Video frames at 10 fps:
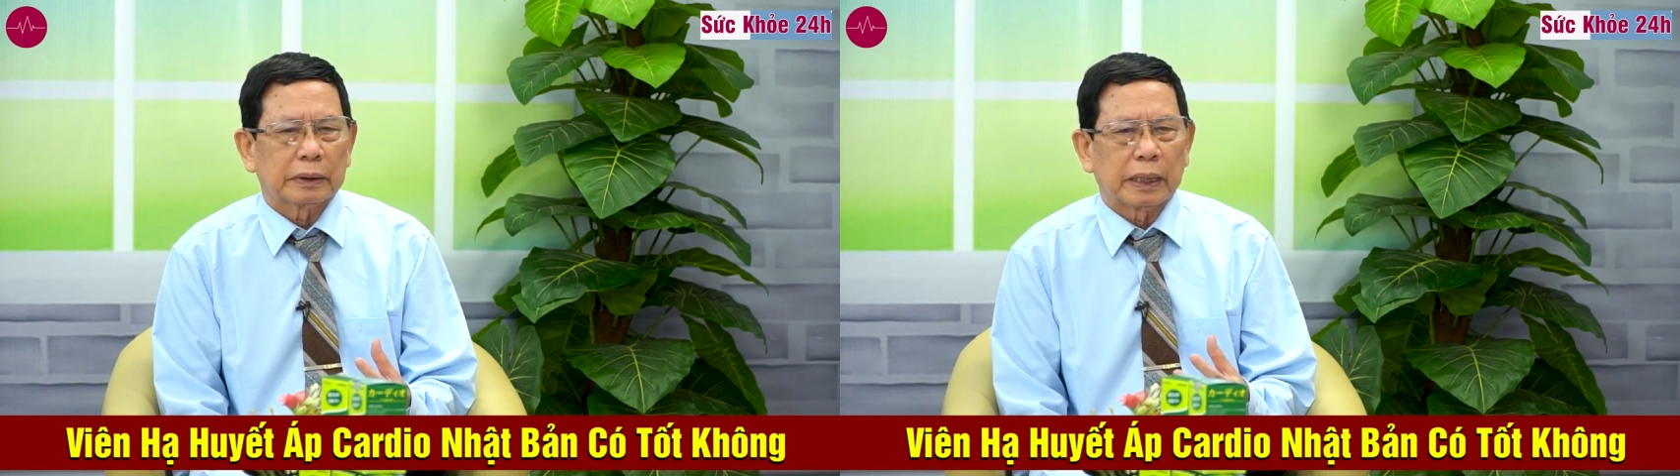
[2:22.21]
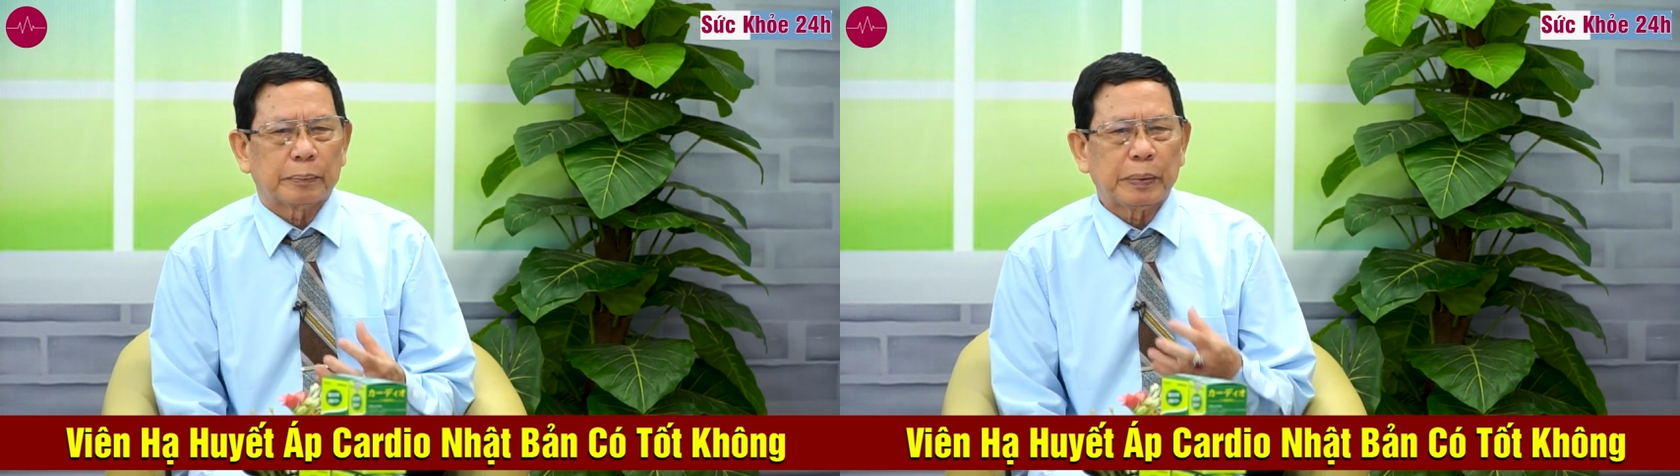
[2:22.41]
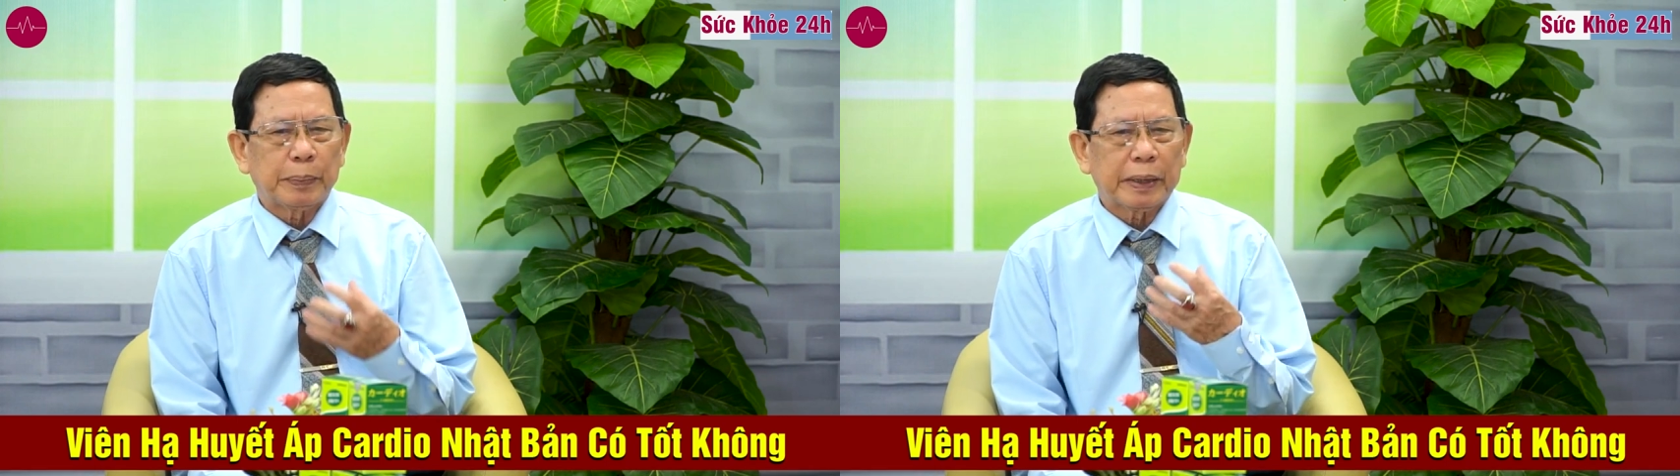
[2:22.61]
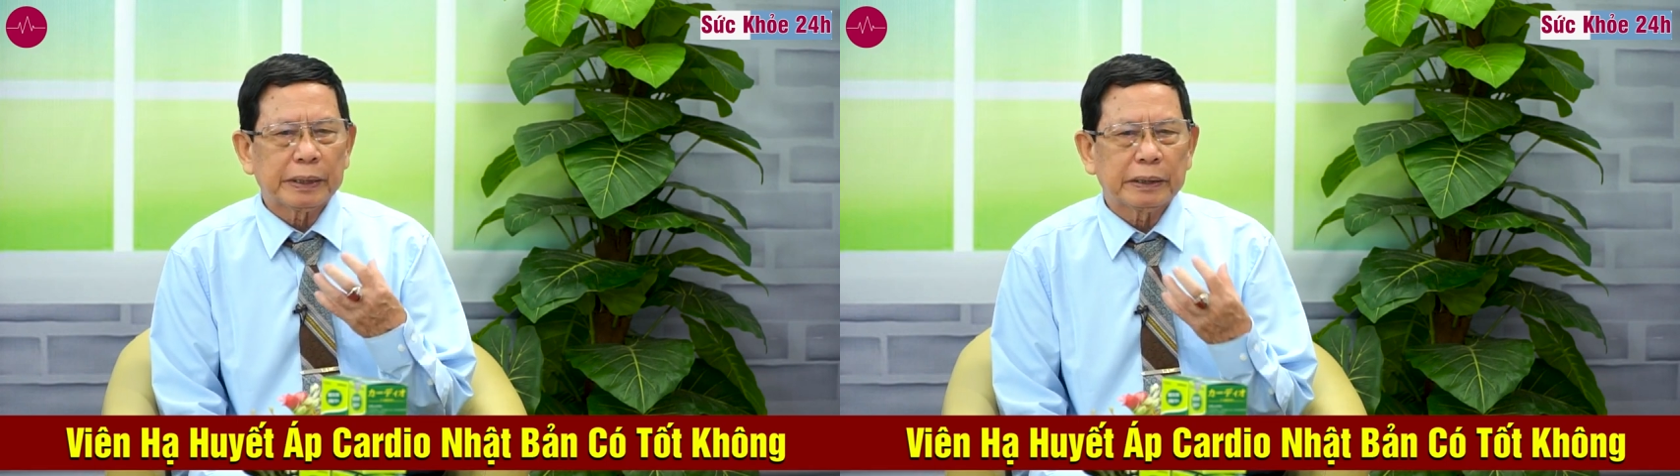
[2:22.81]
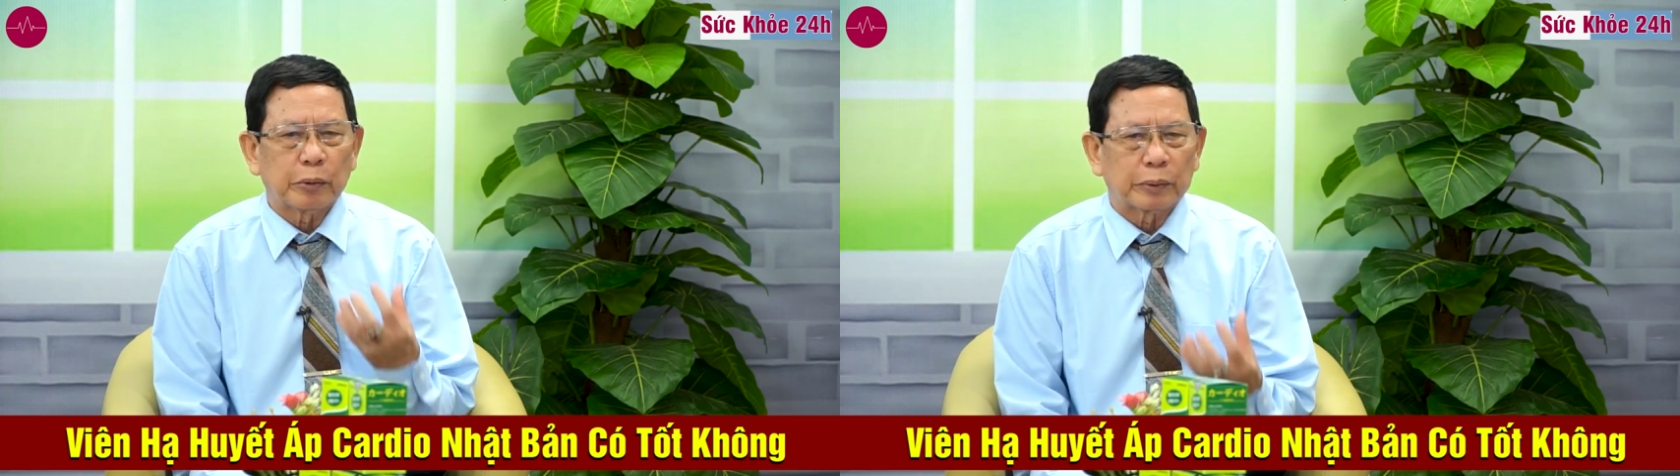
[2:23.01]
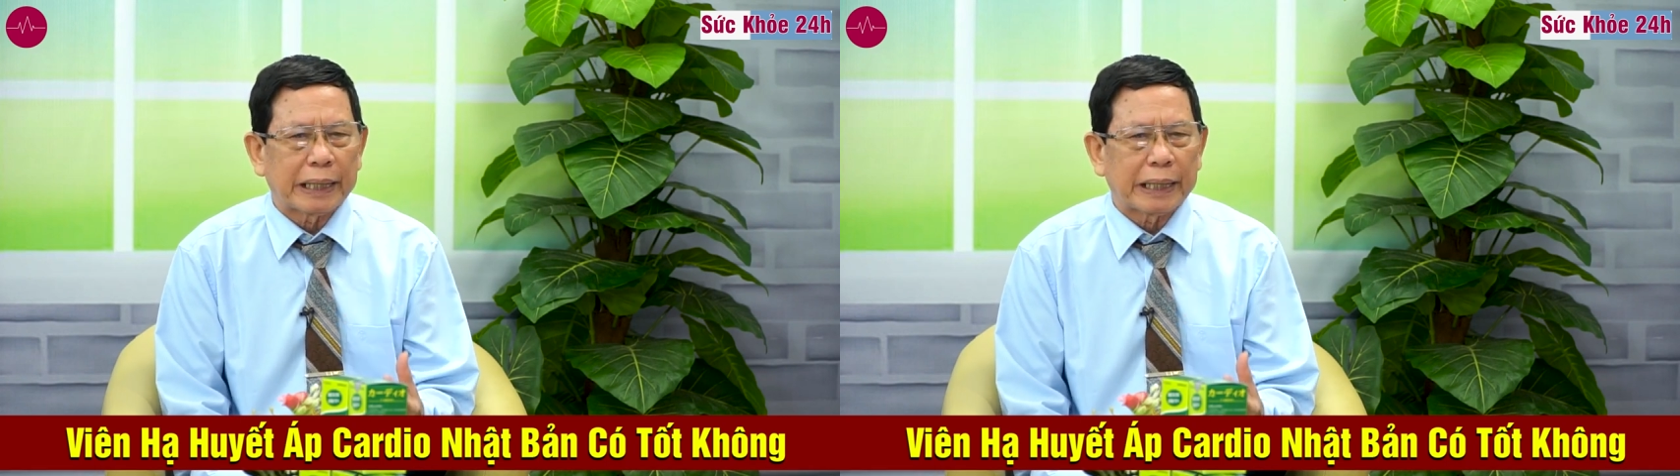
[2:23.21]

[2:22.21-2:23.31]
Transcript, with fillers: à, piperin đậu